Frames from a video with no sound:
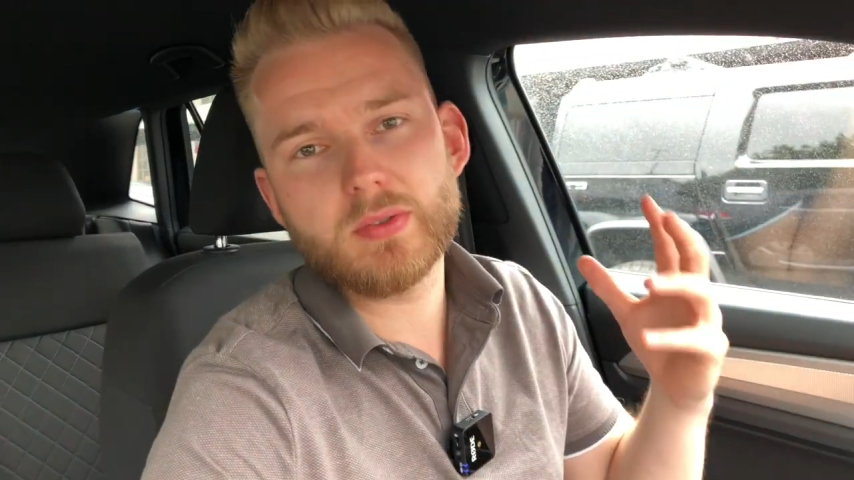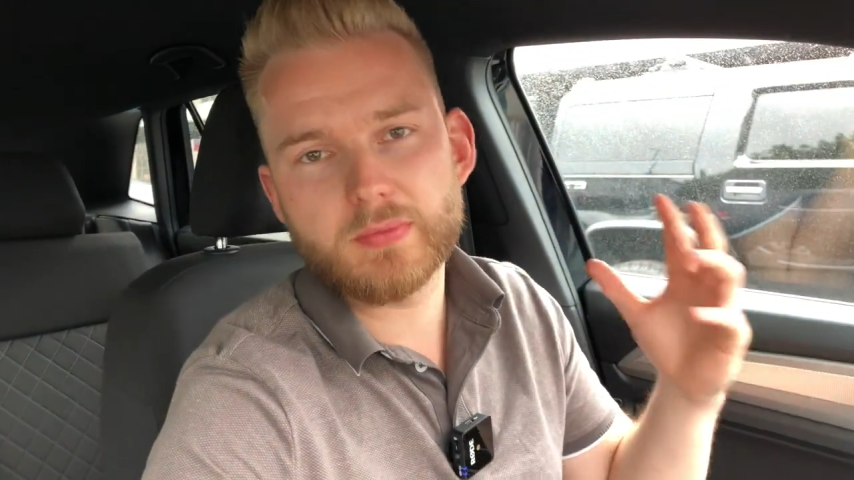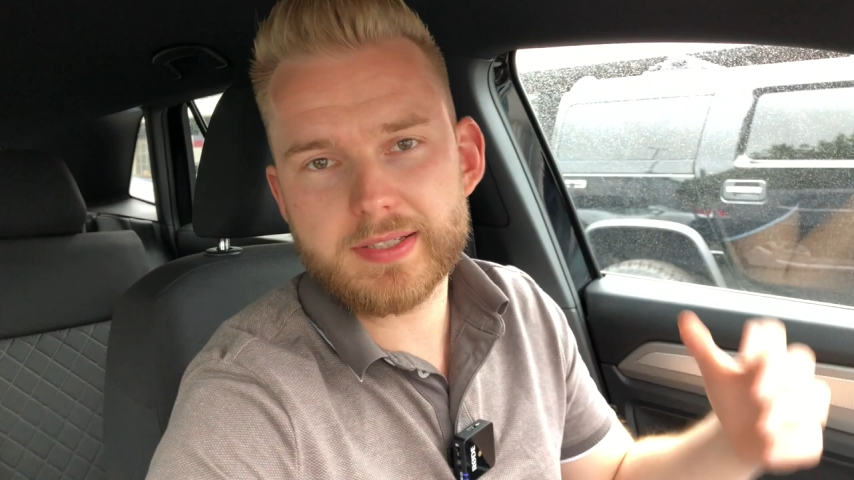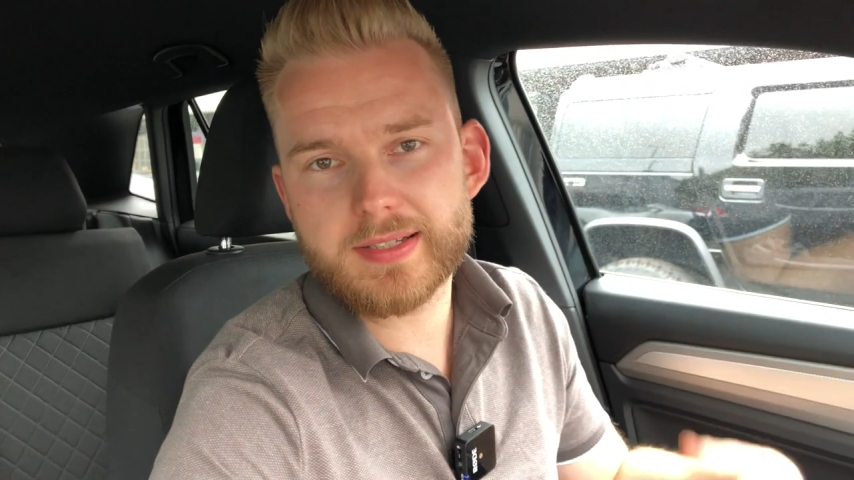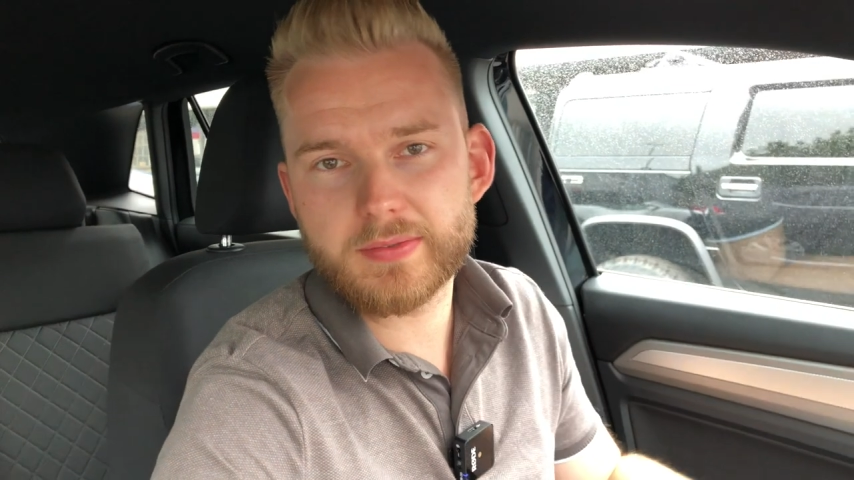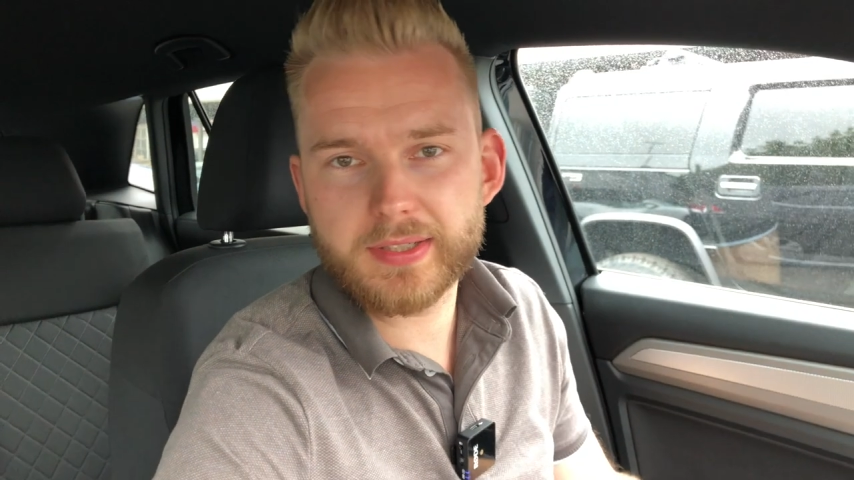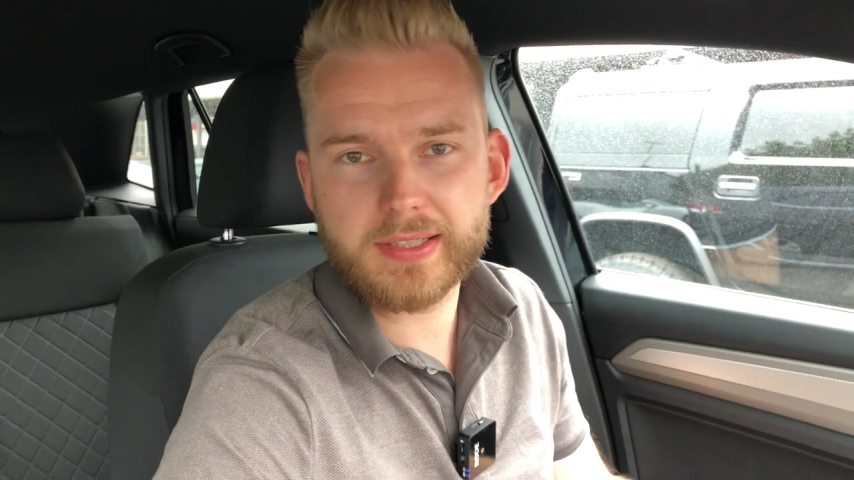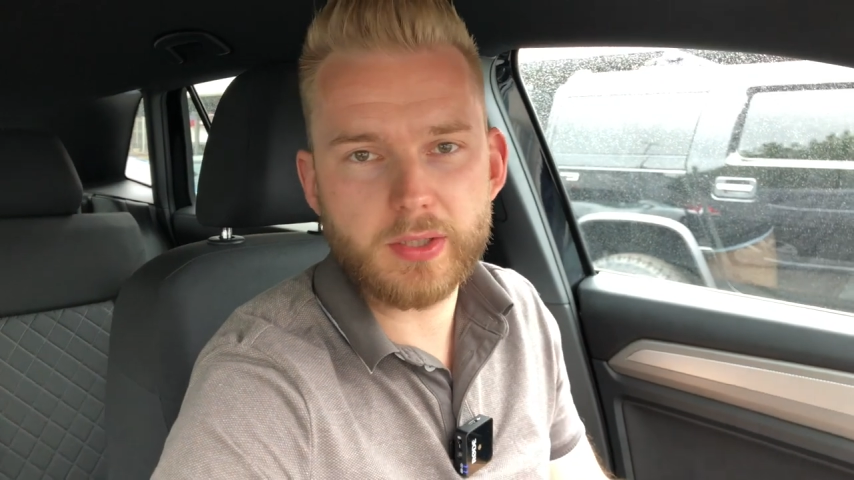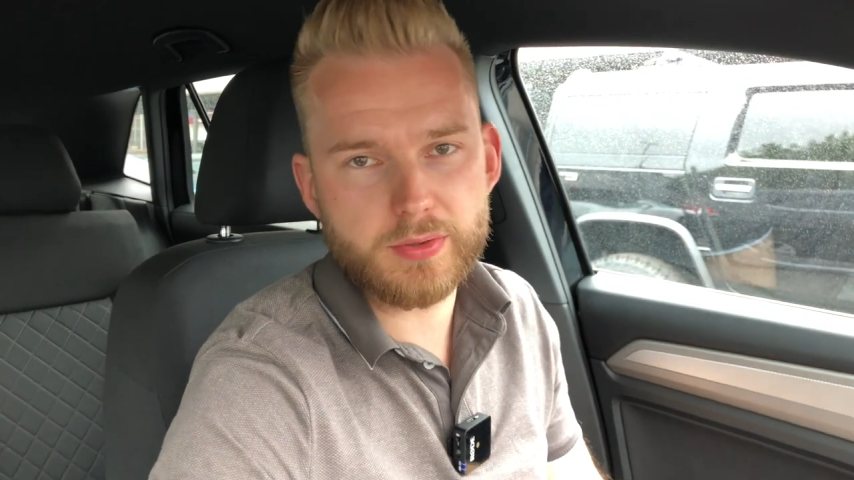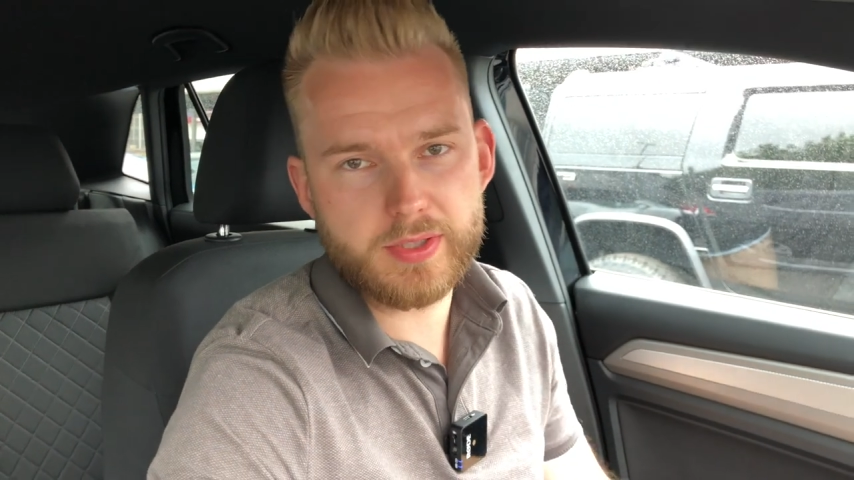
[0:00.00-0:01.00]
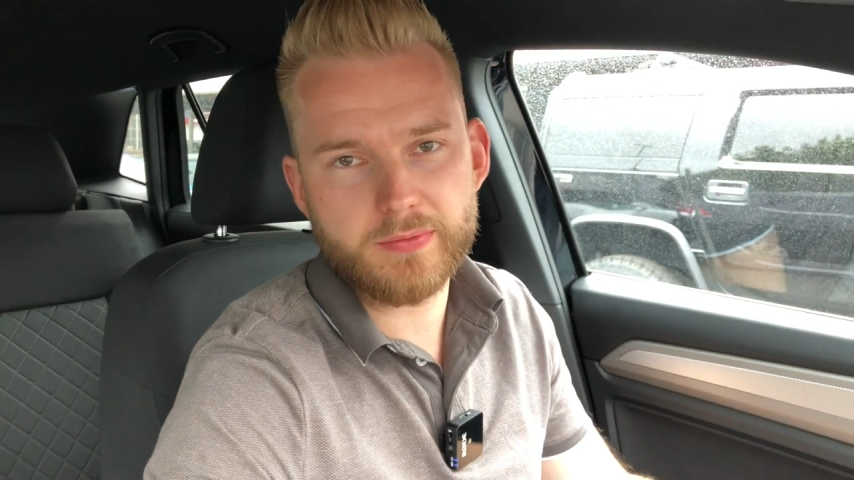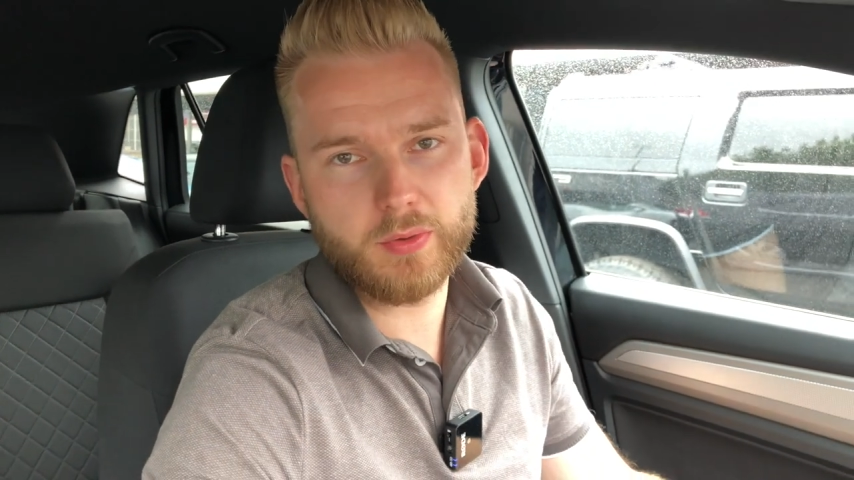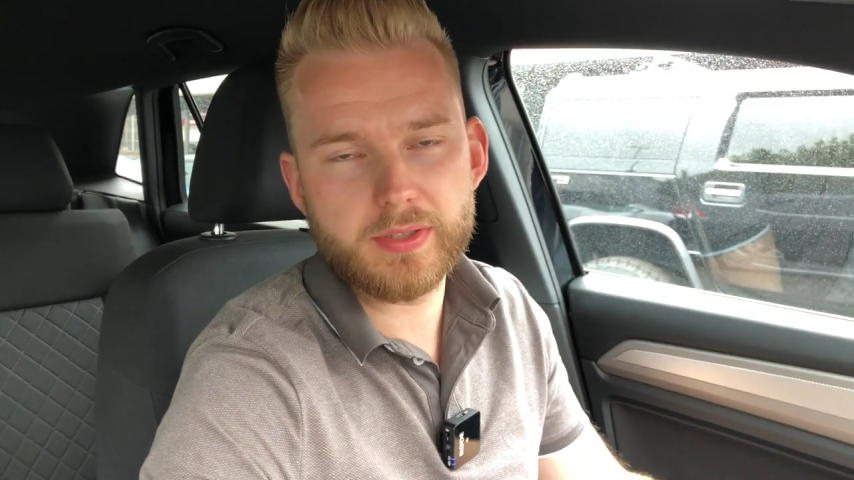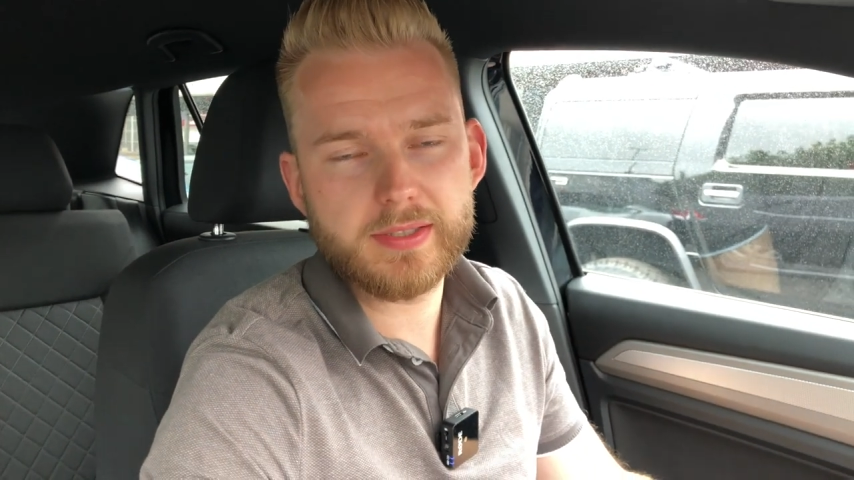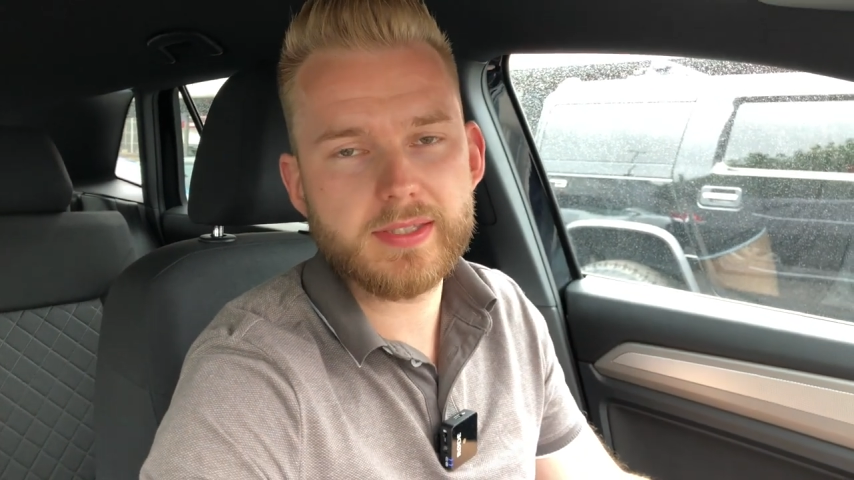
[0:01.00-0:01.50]
und was halt wirklich
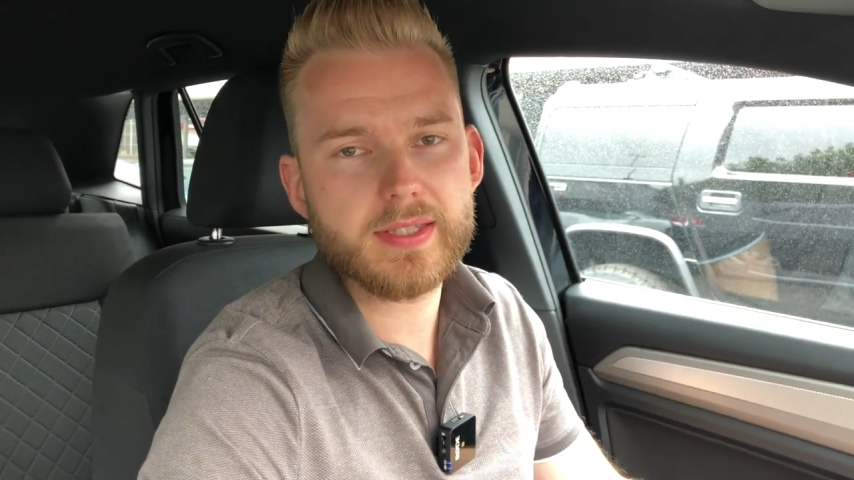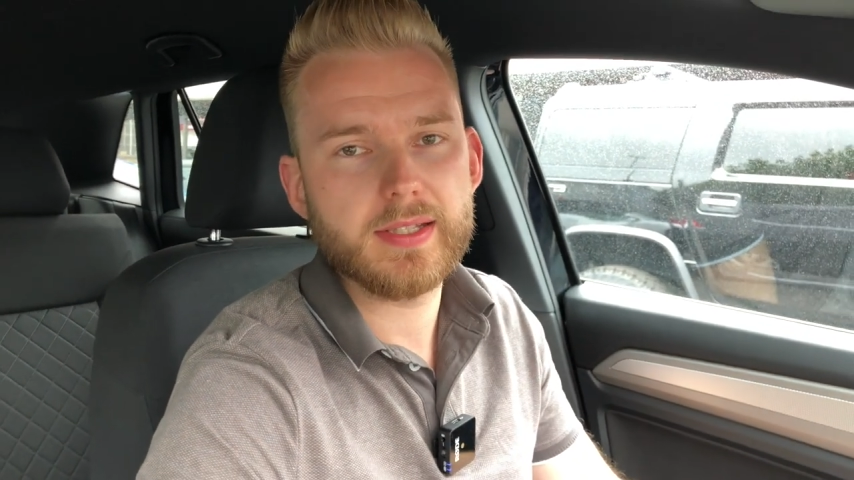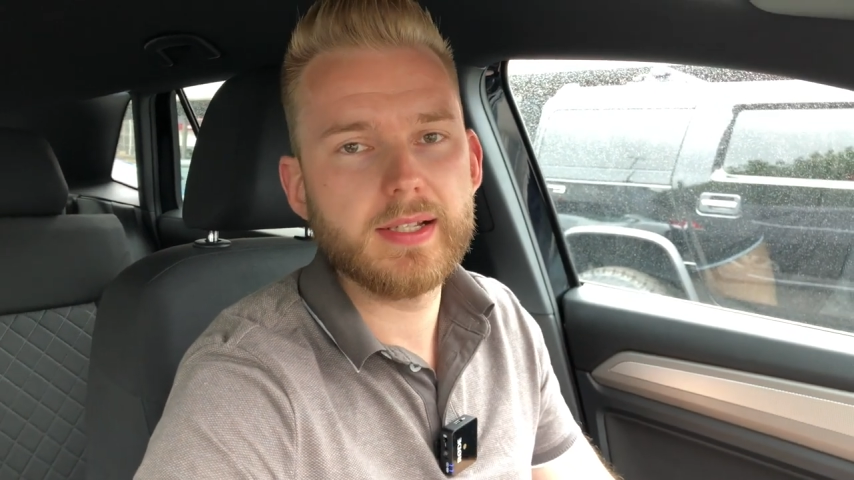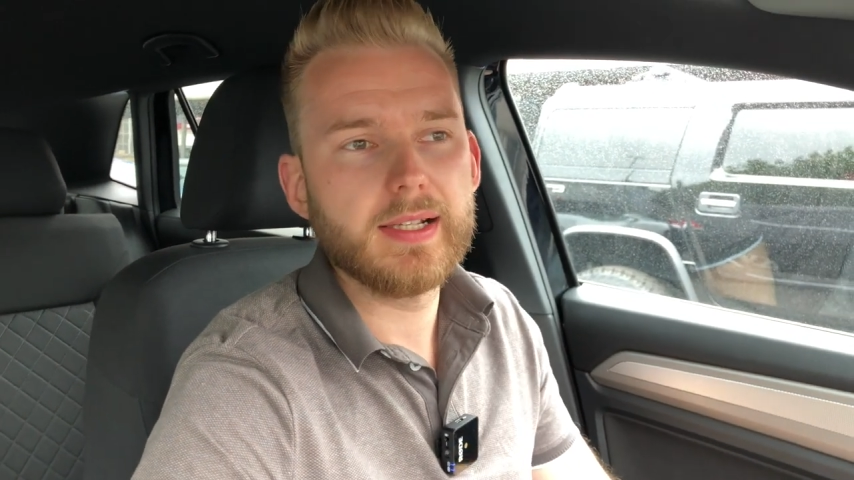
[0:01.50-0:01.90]
außergewöhnlich ist.